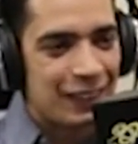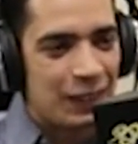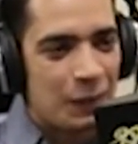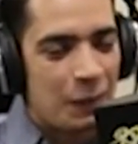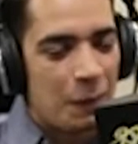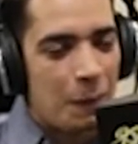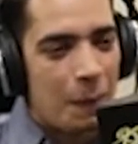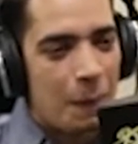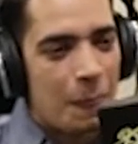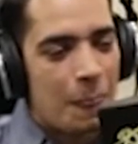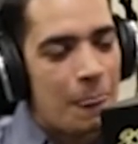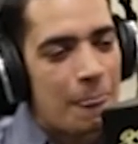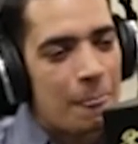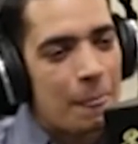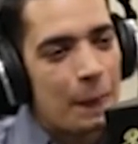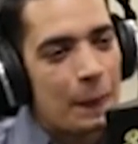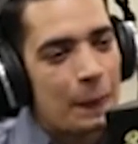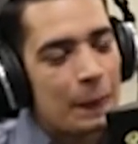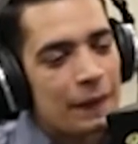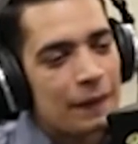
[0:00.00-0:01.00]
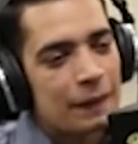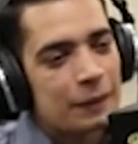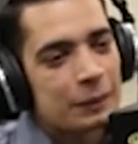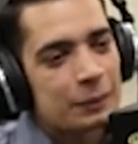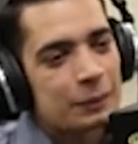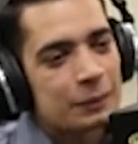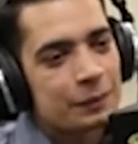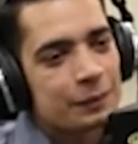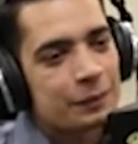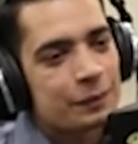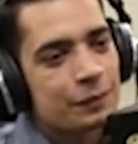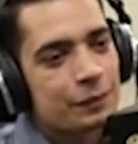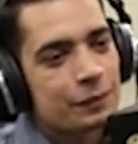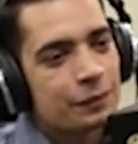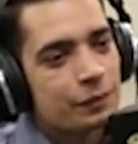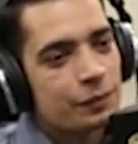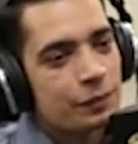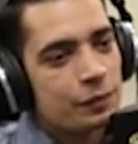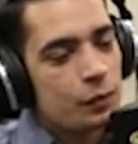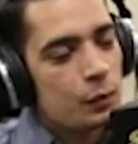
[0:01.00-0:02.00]
فمن الطفوله انت
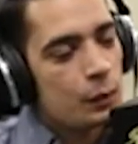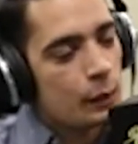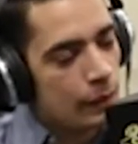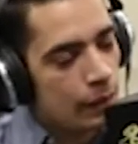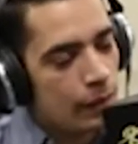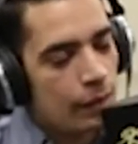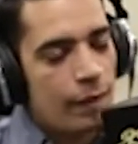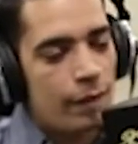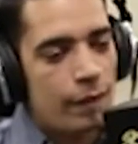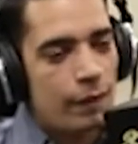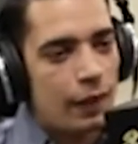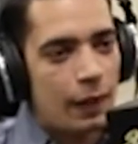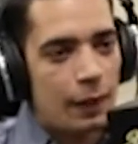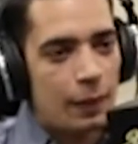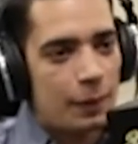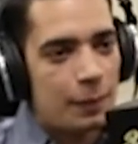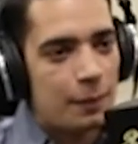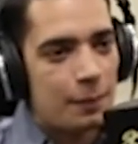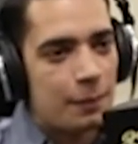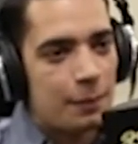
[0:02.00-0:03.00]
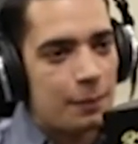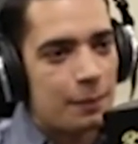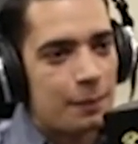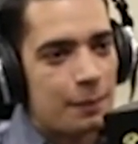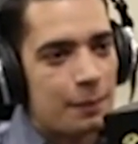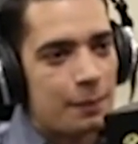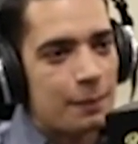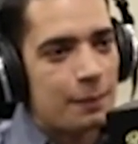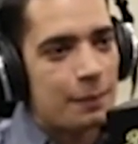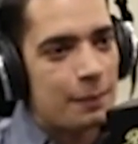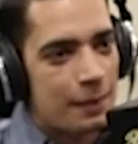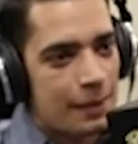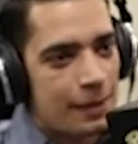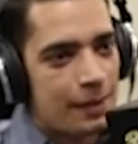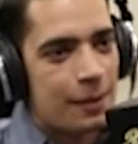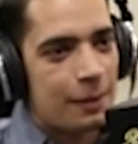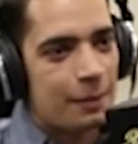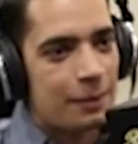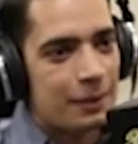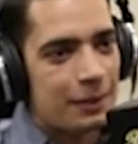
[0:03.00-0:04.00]
آه، خلاص وجهت نفسك انا بالزبط. انا
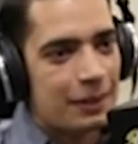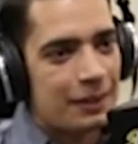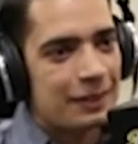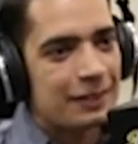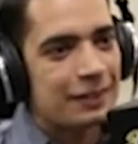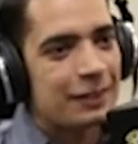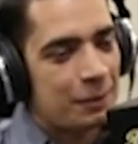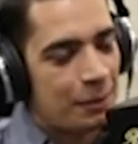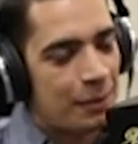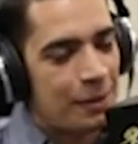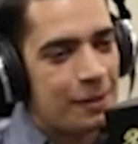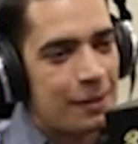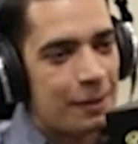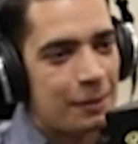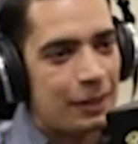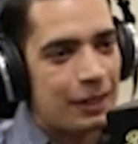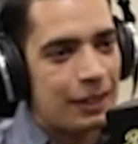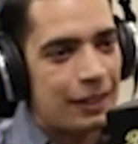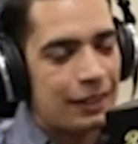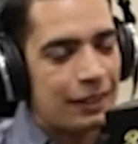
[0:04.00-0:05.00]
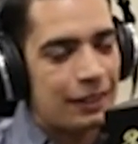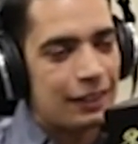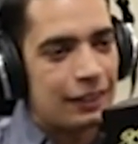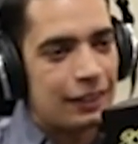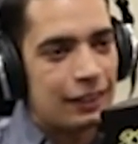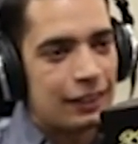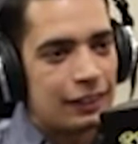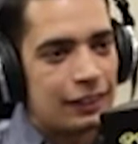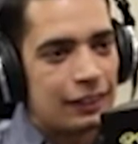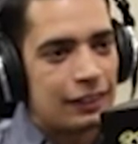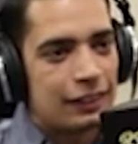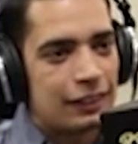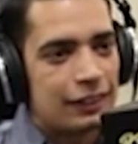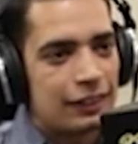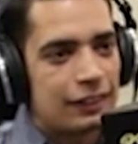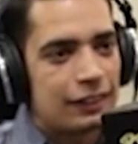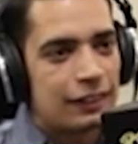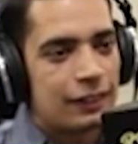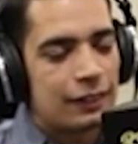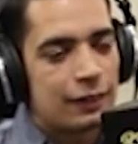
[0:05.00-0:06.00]
هبقى منشد بالظبط وانت صغير كده
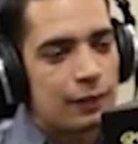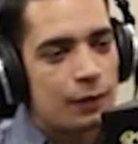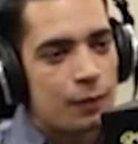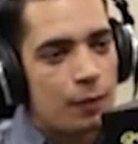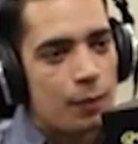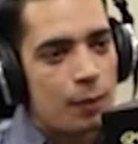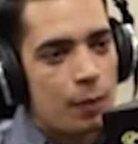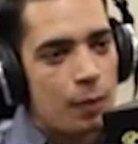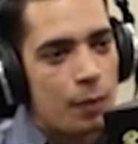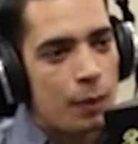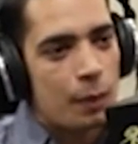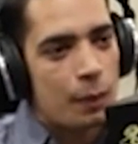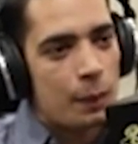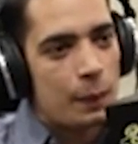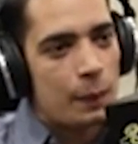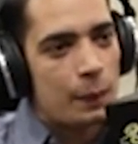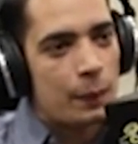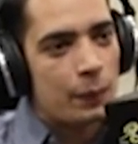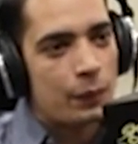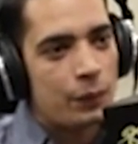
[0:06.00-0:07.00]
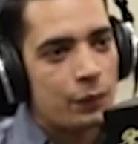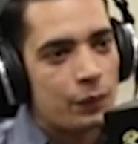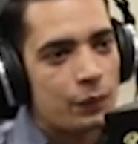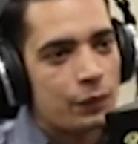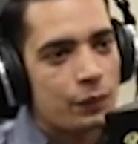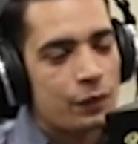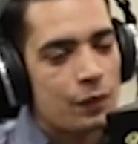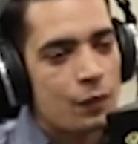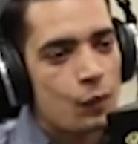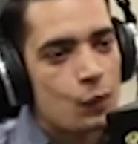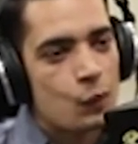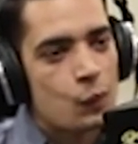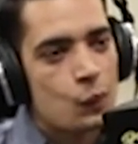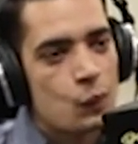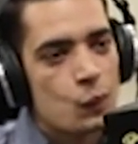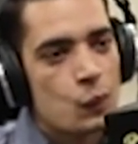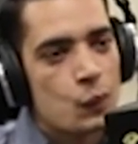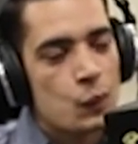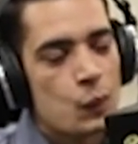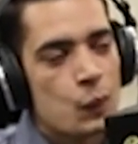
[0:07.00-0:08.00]
تفتكر كان كام سنه فكره ان انت عايز تبقى منشد
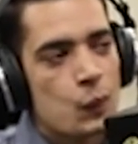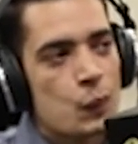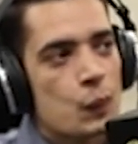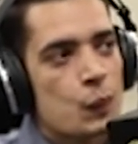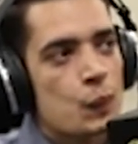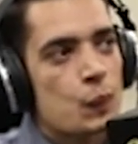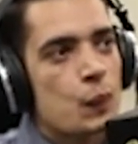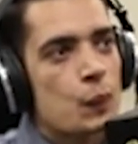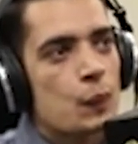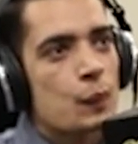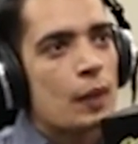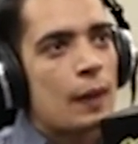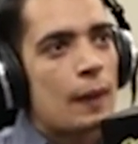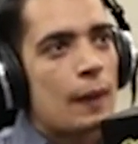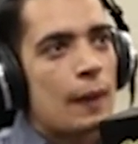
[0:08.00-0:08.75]
من سن كام؟